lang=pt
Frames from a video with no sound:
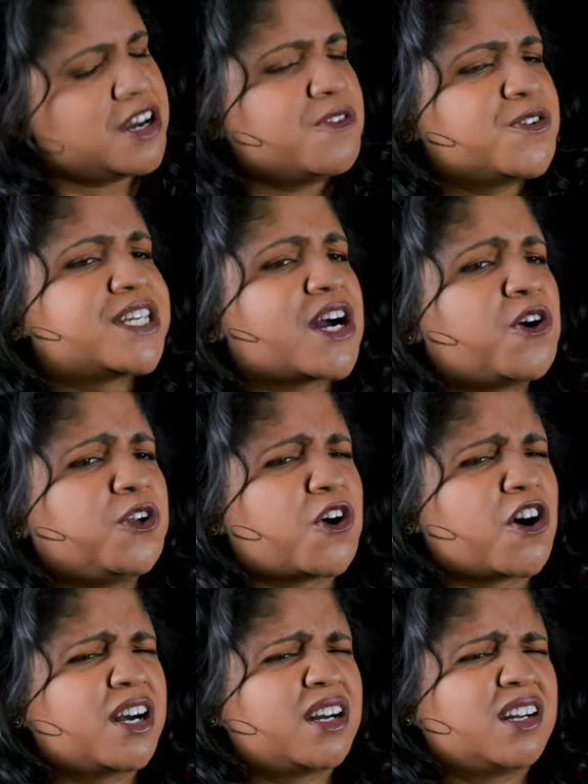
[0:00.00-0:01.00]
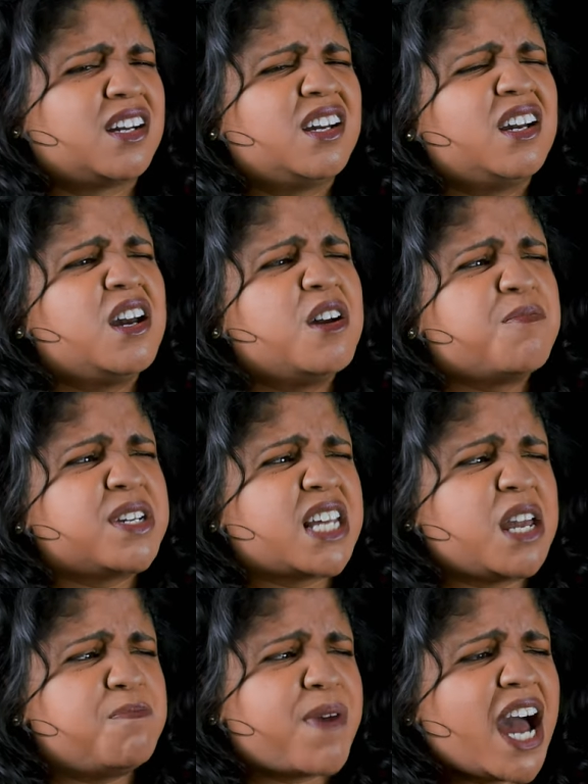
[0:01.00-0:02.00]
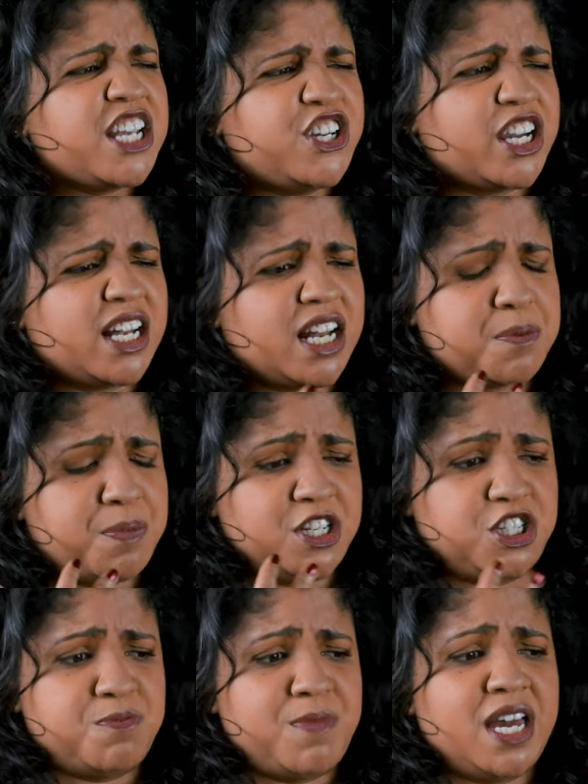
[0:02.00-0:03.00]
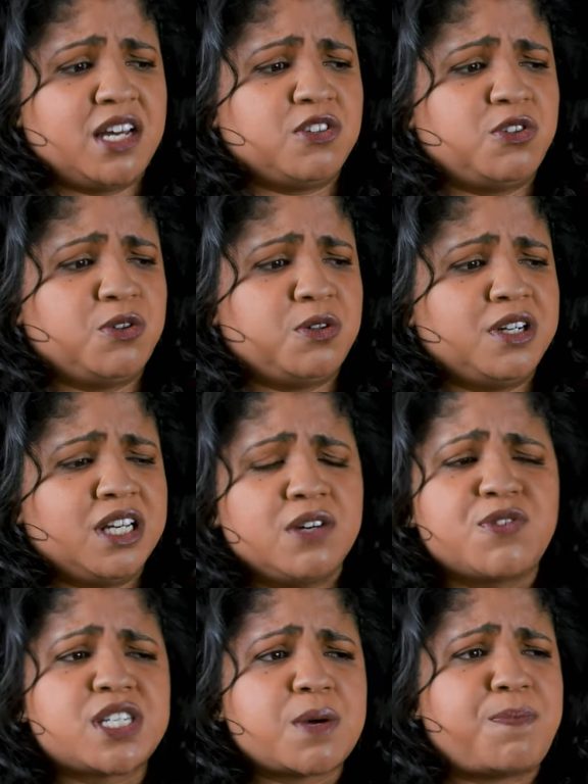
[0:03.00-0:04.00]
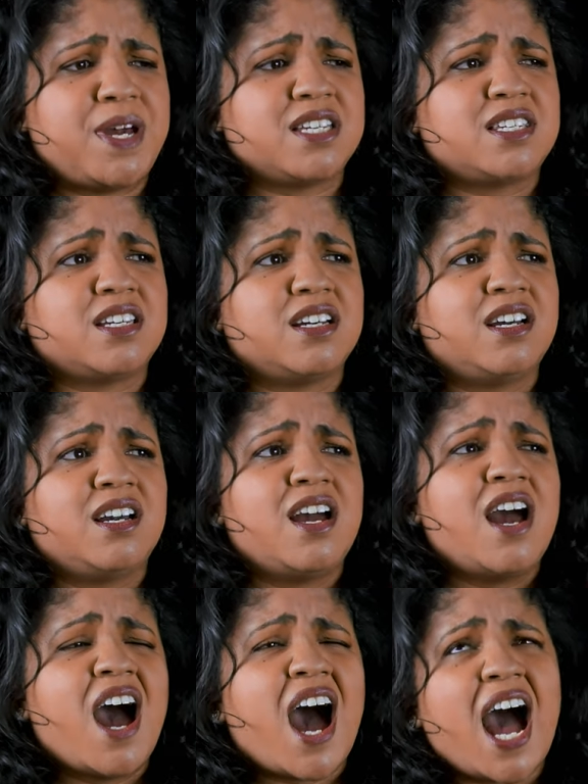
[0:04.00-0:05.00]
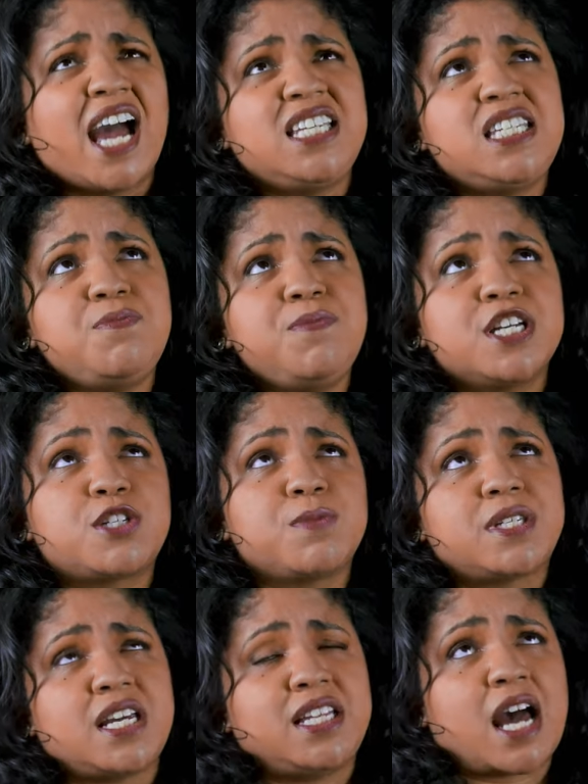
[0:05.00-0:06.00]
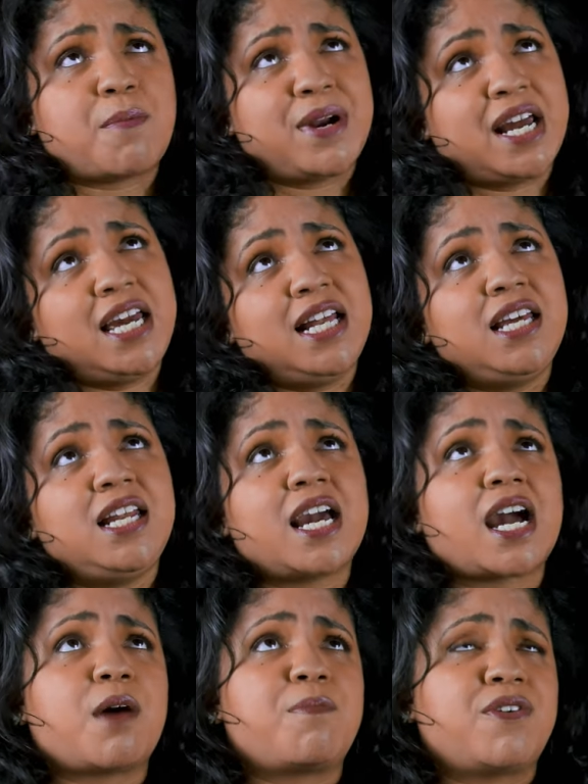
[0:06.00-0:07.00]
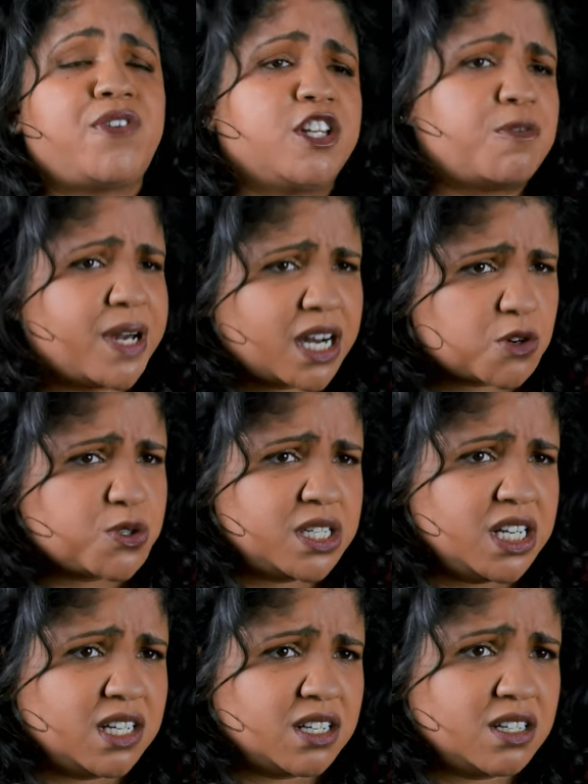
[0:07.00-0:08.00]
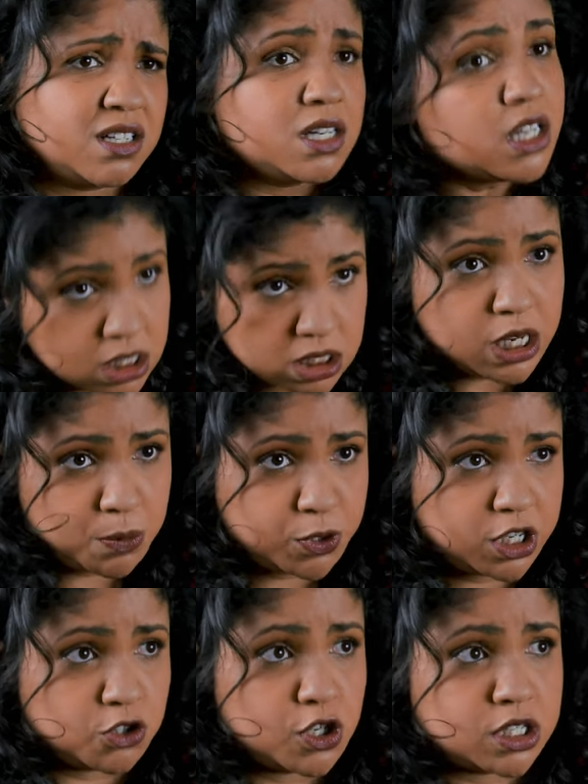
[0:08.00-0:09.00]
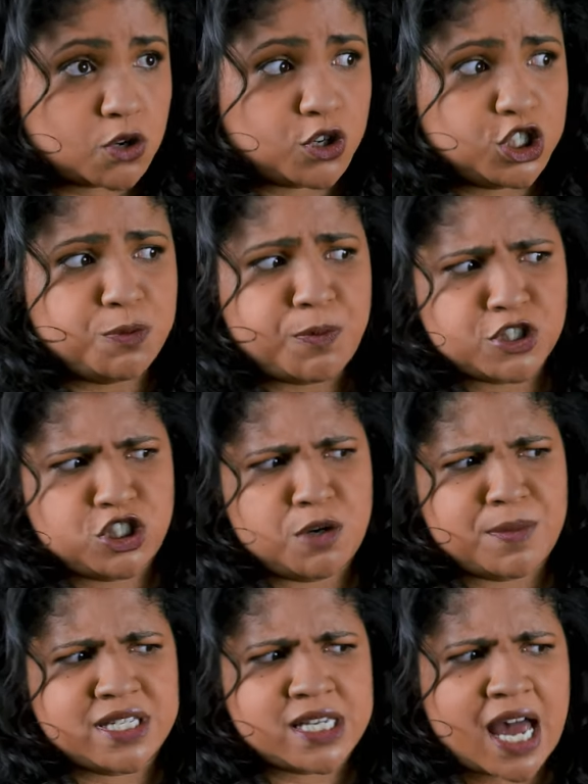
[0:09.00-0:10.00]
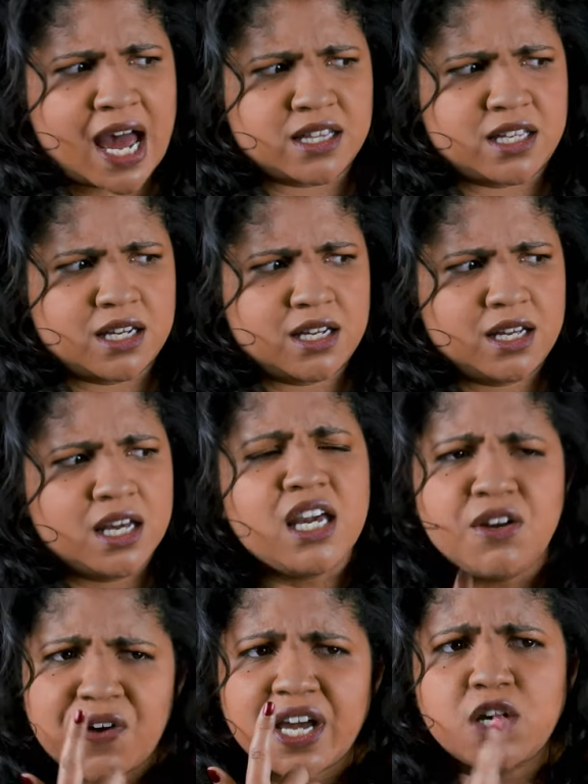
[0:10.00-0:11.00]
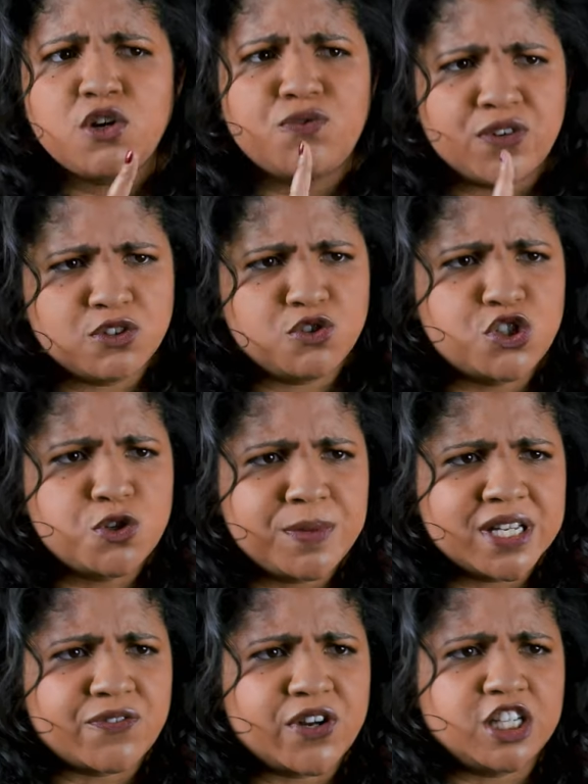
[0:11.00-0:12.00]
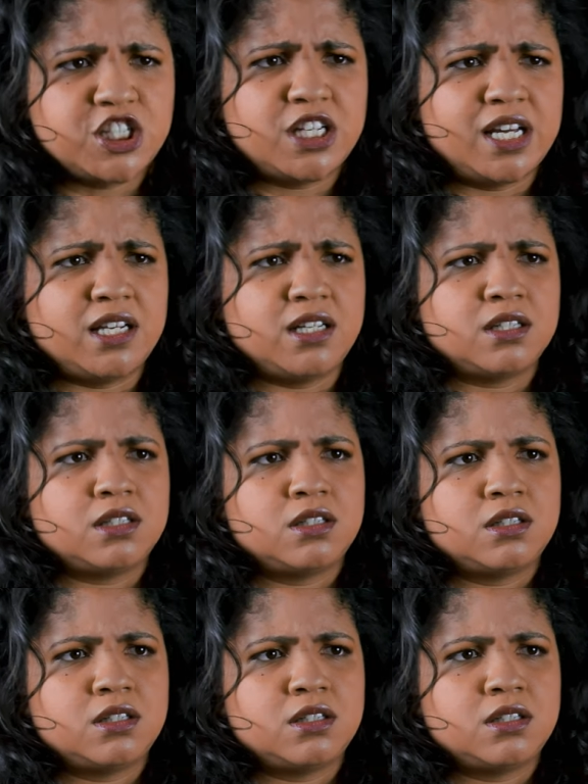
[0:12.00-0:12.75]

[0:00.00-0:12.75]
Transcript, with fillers: Você a coloca. Mas aí bate aquele arrependimento e você pensa, ah, e se mesmo sem dar para ele, ele acabar vendo a minha calcinha? Sim, porque no restaurante pode ter uma escada. E vai que eu invento de subir na frente dele.